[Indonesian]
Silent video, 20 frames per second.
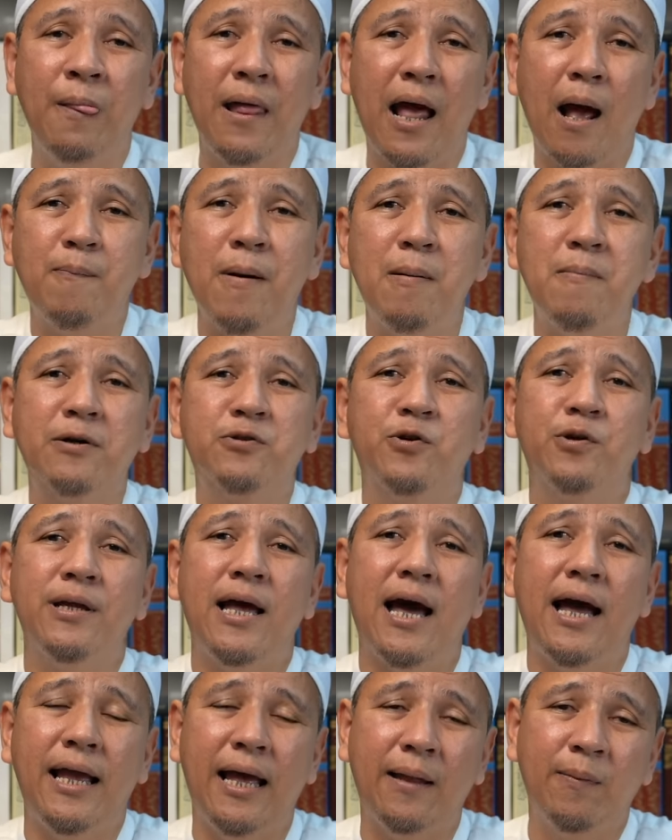Apa
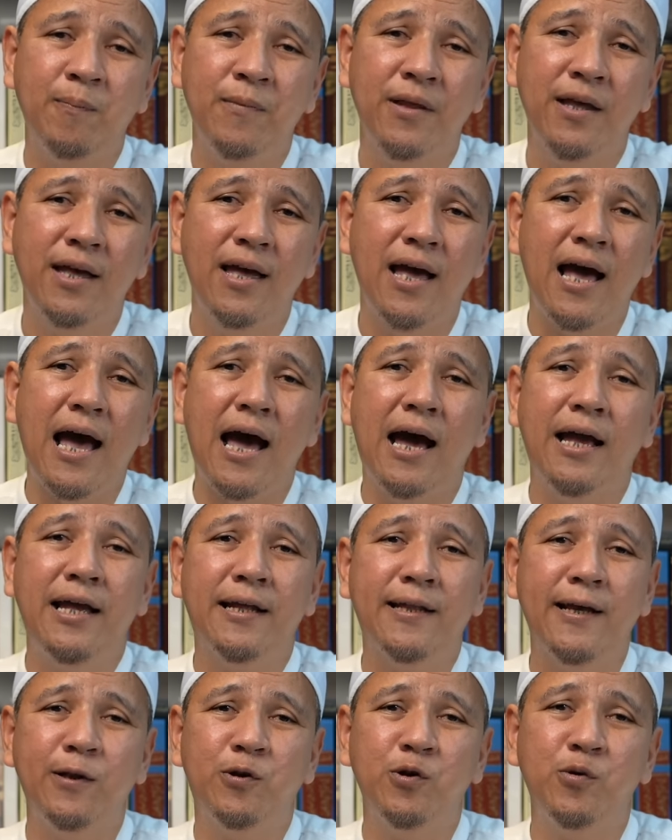maksudnya ayat?
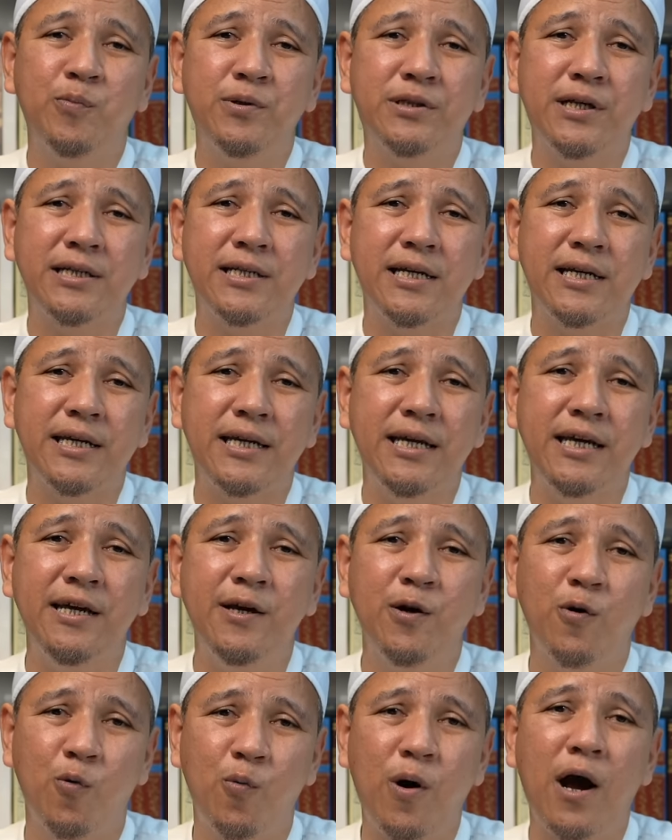Ayat itu bisa
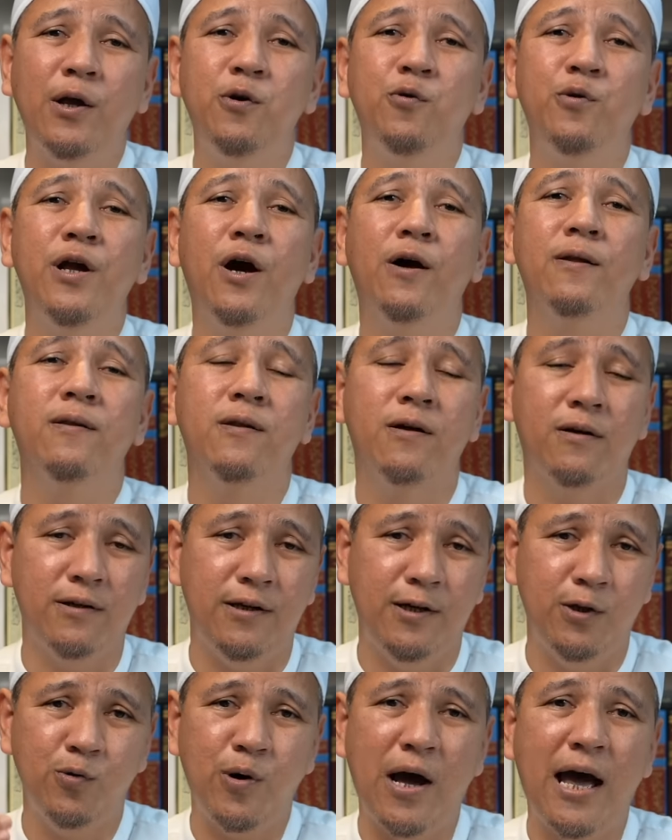jadi wahyunya Allah,
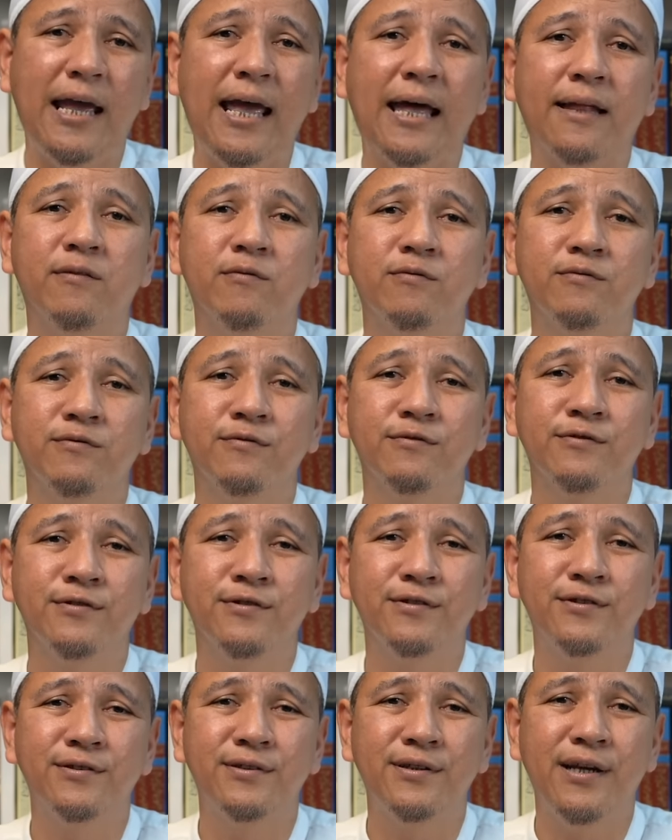itu ayat.
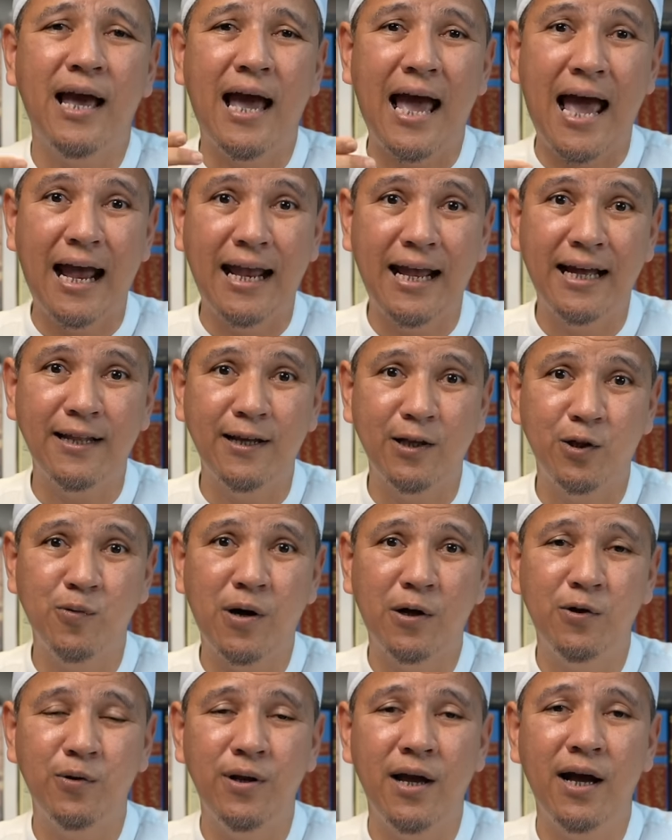Ya, ayat itu
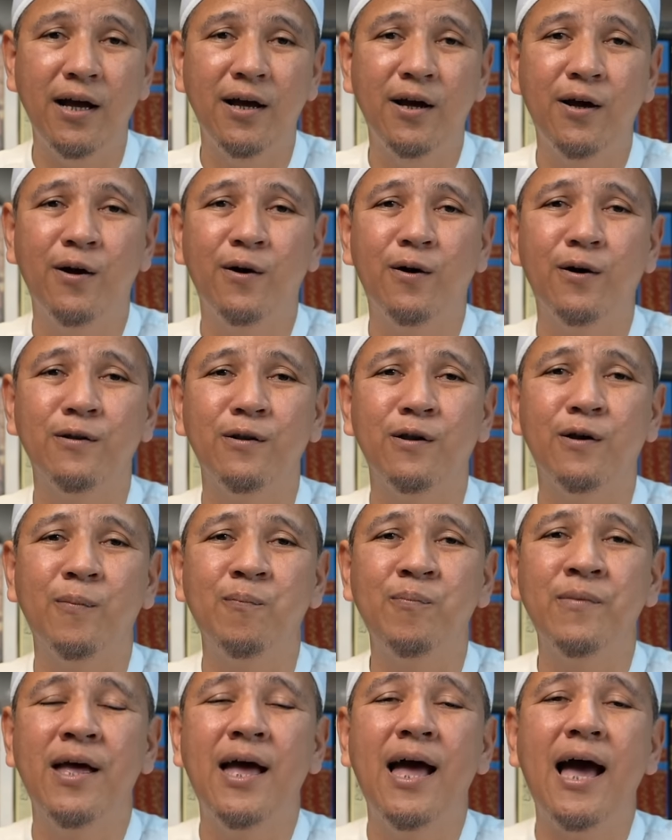wahyunya Allah.
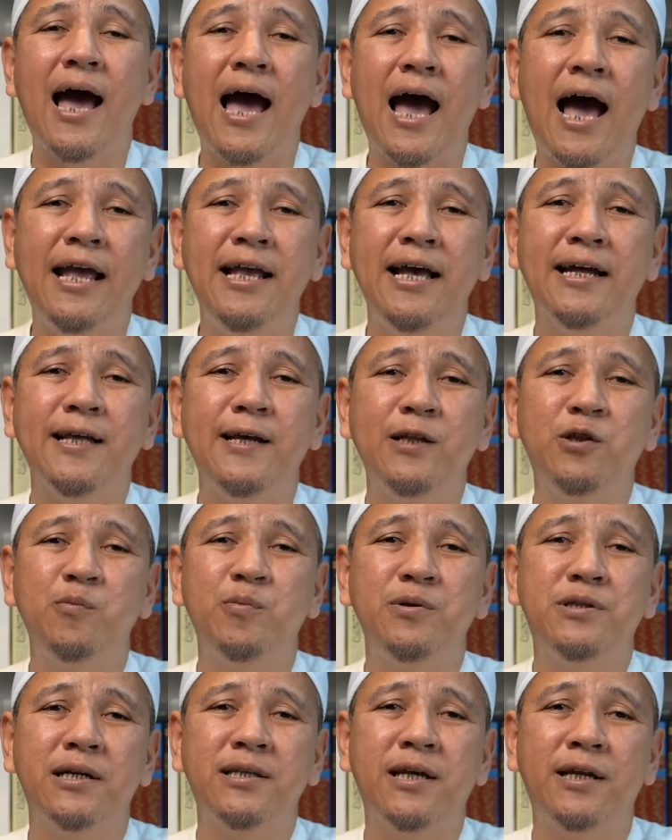Ayat itu
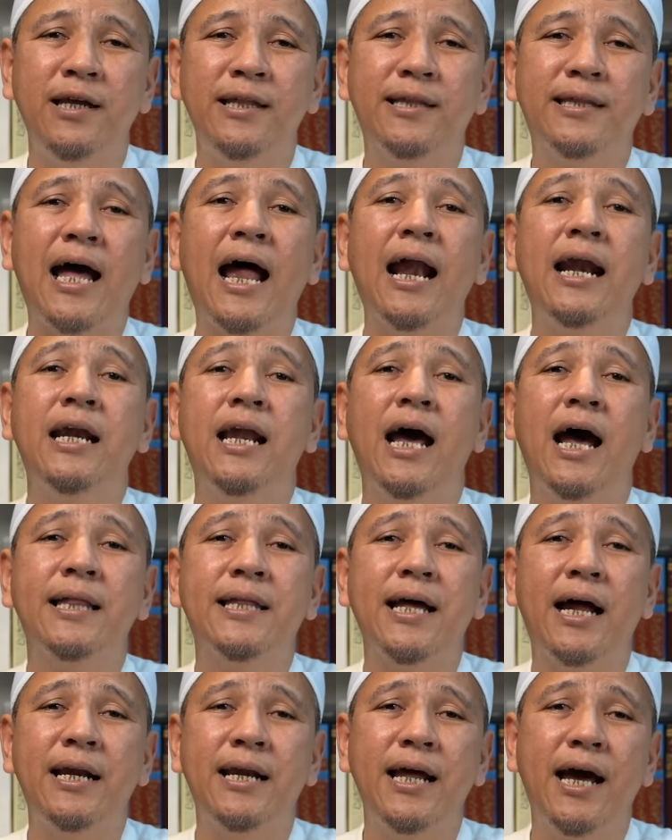bisa jadi
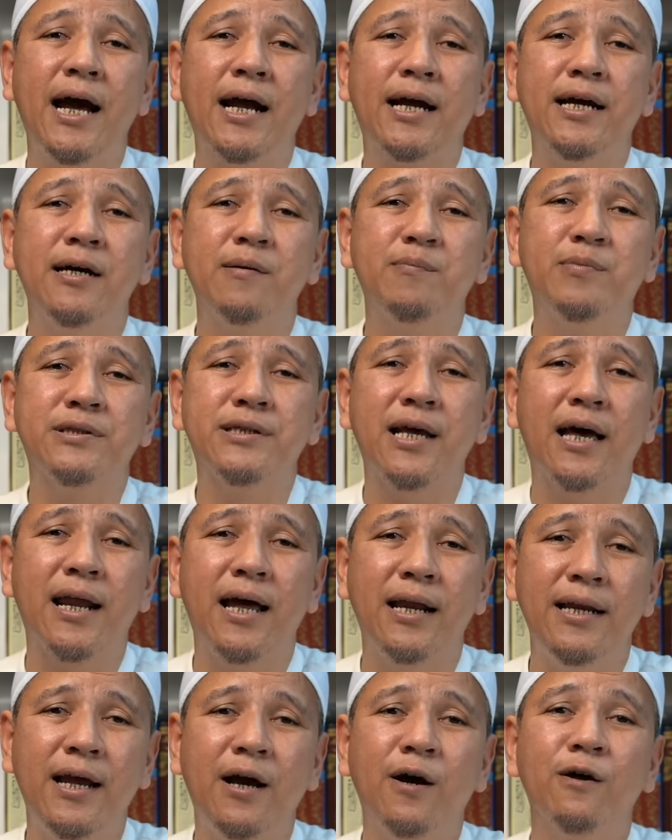tanda-tanda
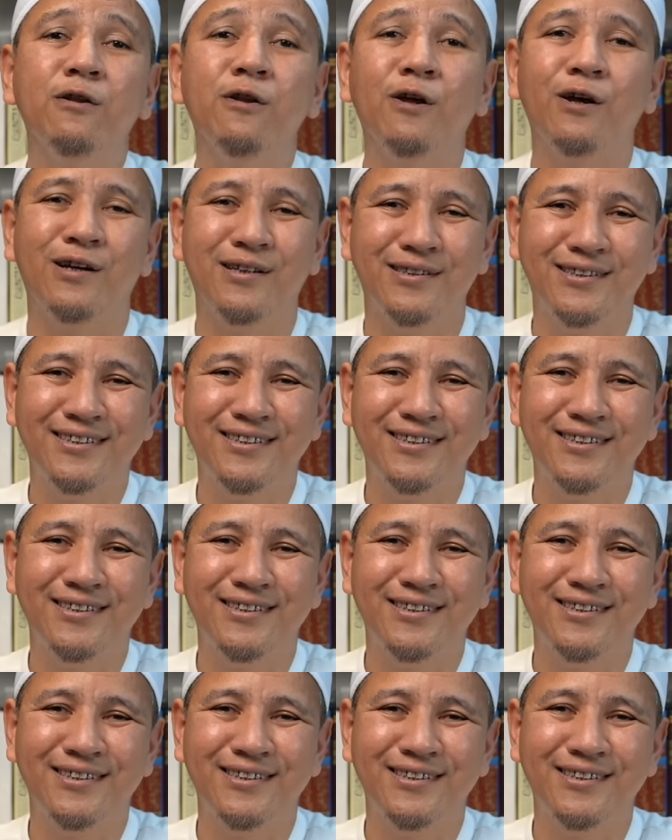kebesarannya Allah.